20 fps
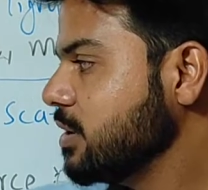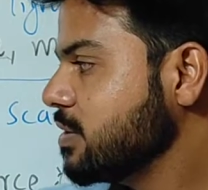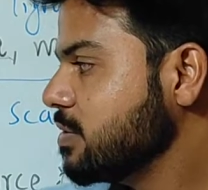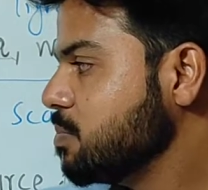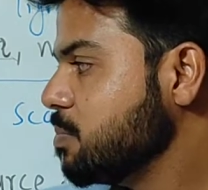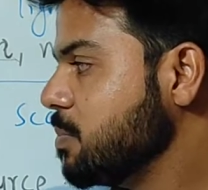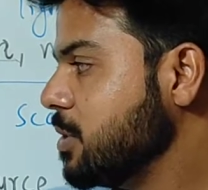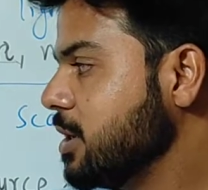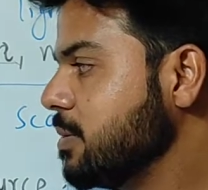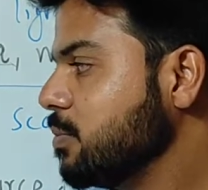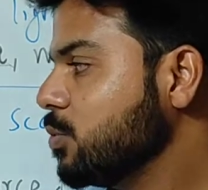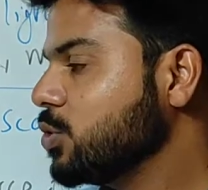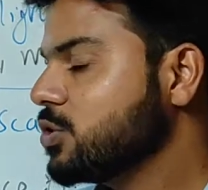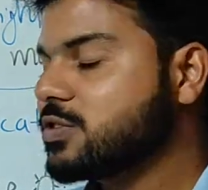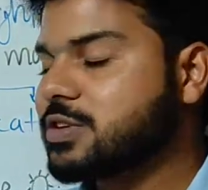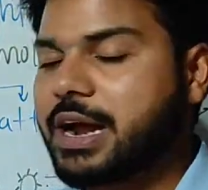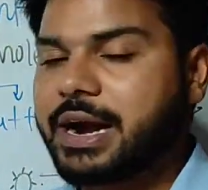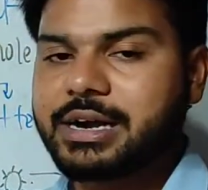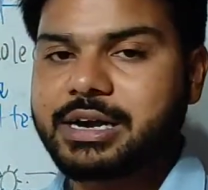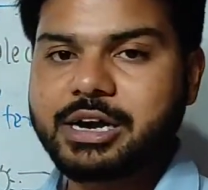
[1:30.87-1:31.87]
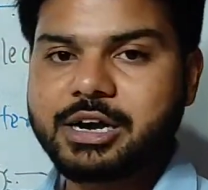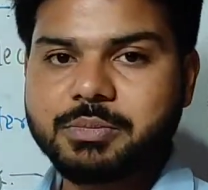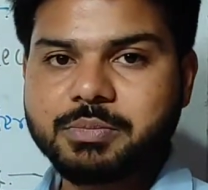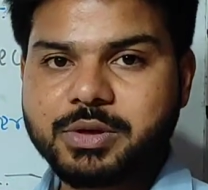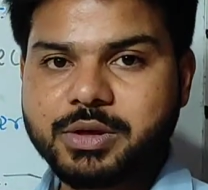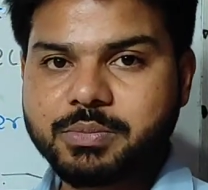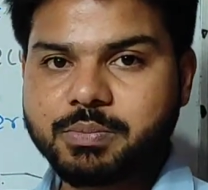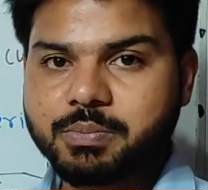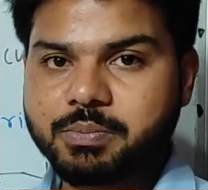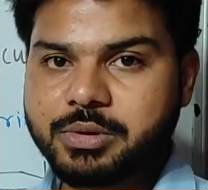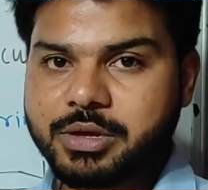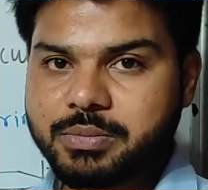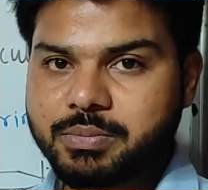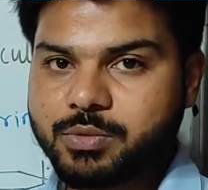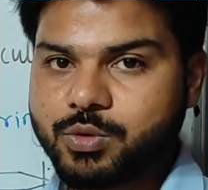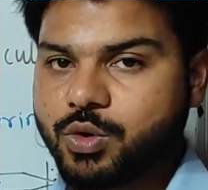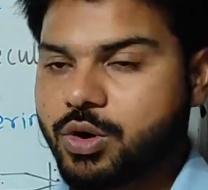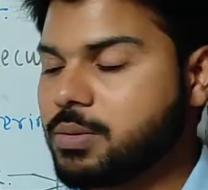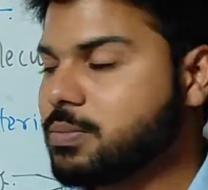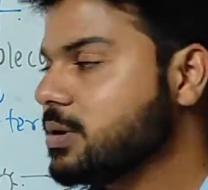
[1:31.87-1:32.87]
इस बीम को स्कैटर्ड बी, बीम
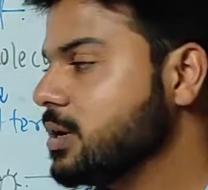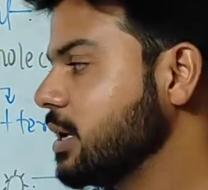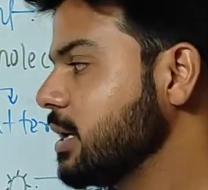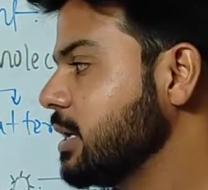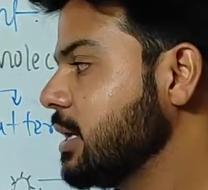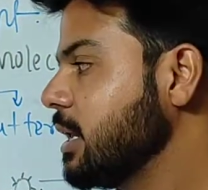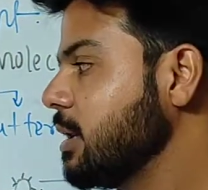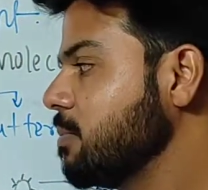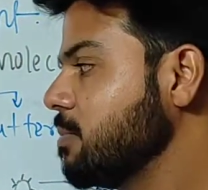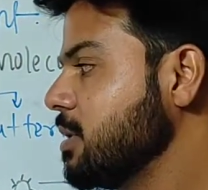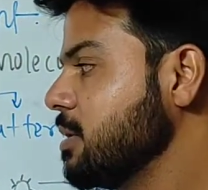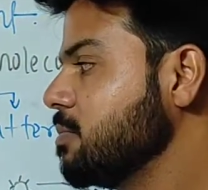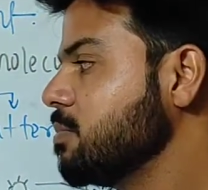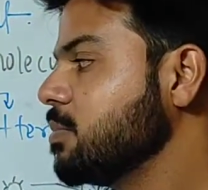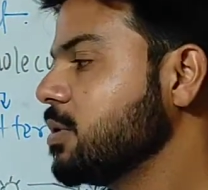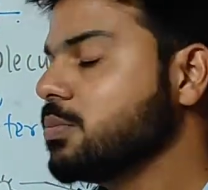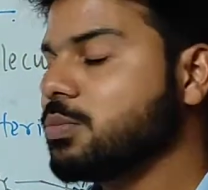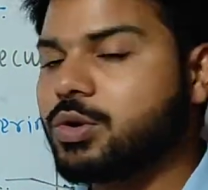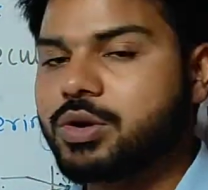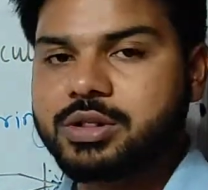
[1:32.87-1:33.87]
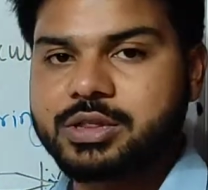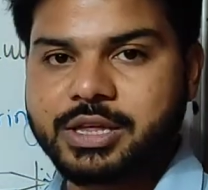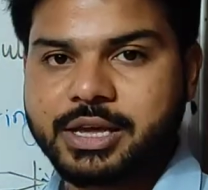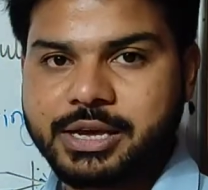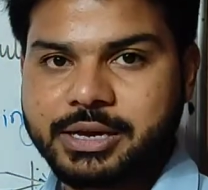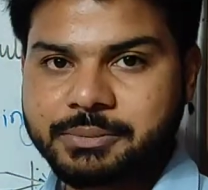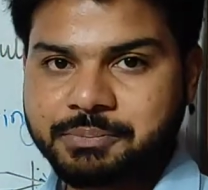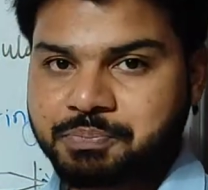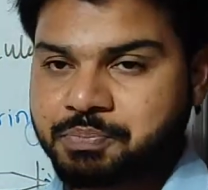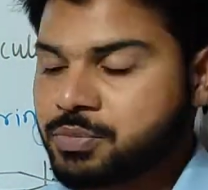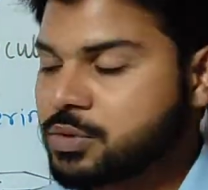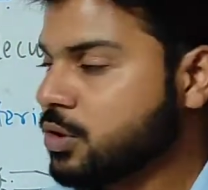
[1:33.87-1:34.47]
को हम टिंडल बीम भी बोलते हैं